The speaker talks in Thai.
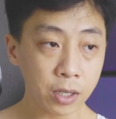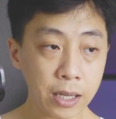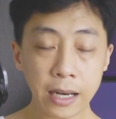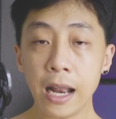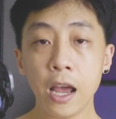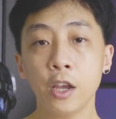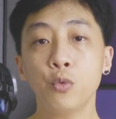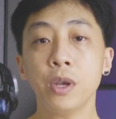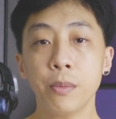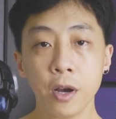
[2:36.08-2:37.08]
ดังนั้นแล้ว
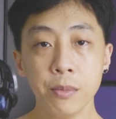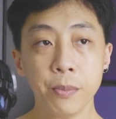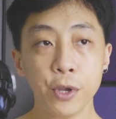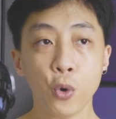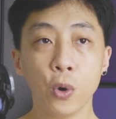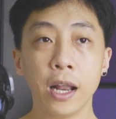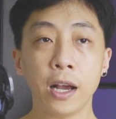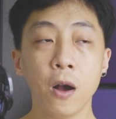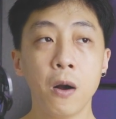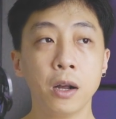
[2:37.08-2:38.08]
SV ไม่ค่อยมีประโยชน์แล้
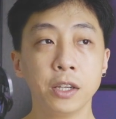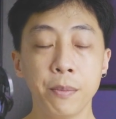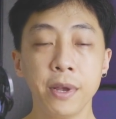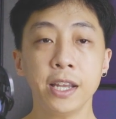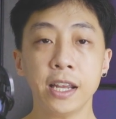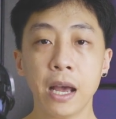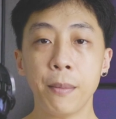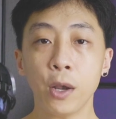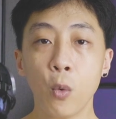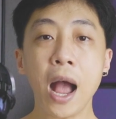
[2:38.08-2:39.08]
วก็ดีไม่ดีจะ
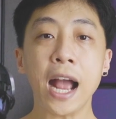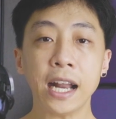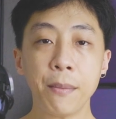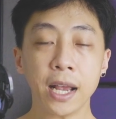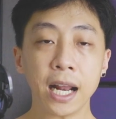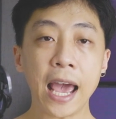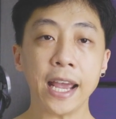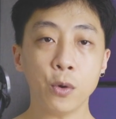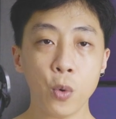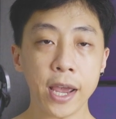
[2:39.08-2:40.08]
ทำให้คว้างได้ไม่ไกล
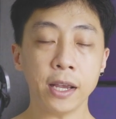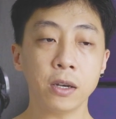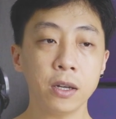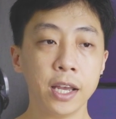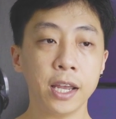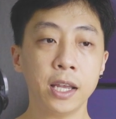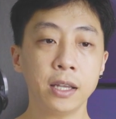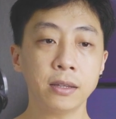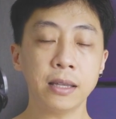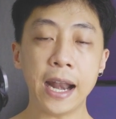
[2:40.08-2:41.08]
ด้วย ก็เลย
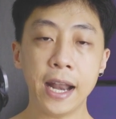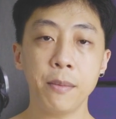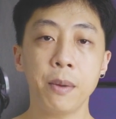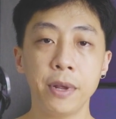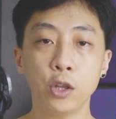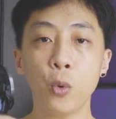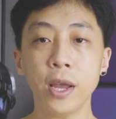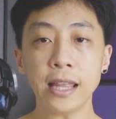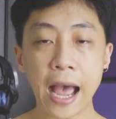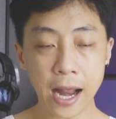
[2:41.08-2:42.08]
ตัดให้มันเป็นถ้ว
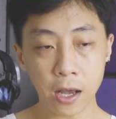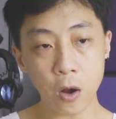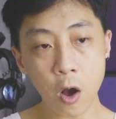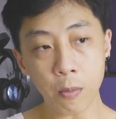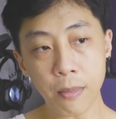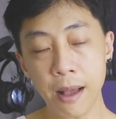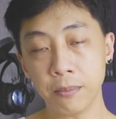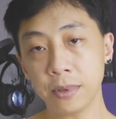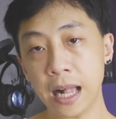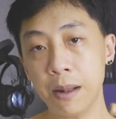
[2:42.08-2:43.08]
ยตาย แล้วก็ออกแบบ
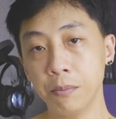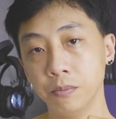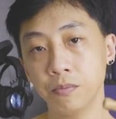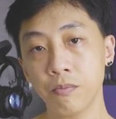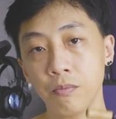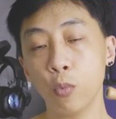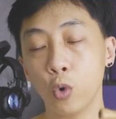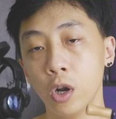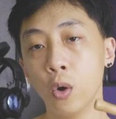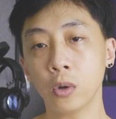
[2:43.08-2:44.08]
การหมุ
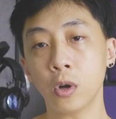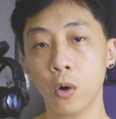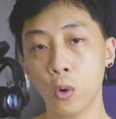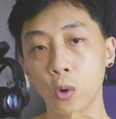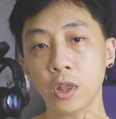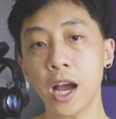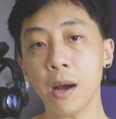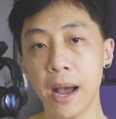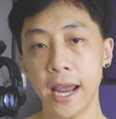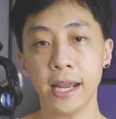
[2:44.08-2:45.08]
นโหลดของโรเตอ
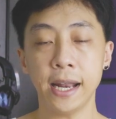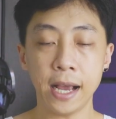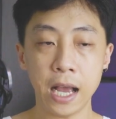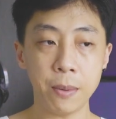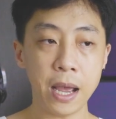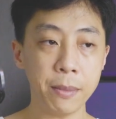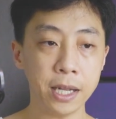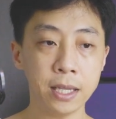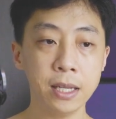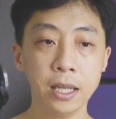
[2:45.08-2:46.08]
ร์ใหม่นะครับให้มั
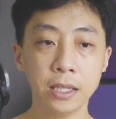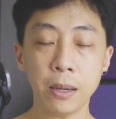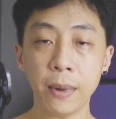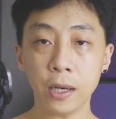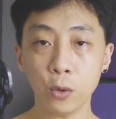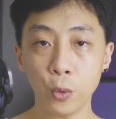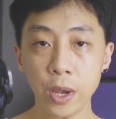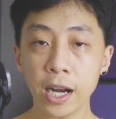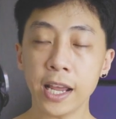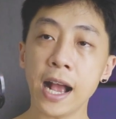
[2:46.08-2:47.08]
นสามารถเค
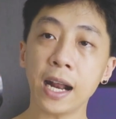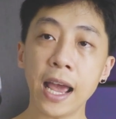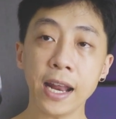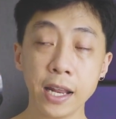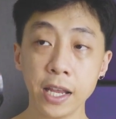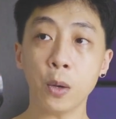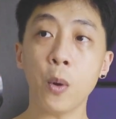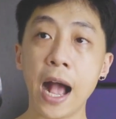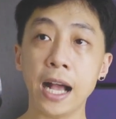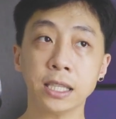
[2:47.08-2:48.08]
ลื่องระยะใกล้ได้ดีก
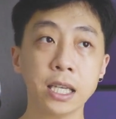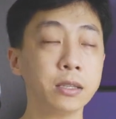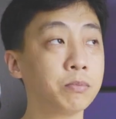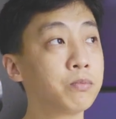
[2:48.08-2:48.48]
ว่า ซึ่ง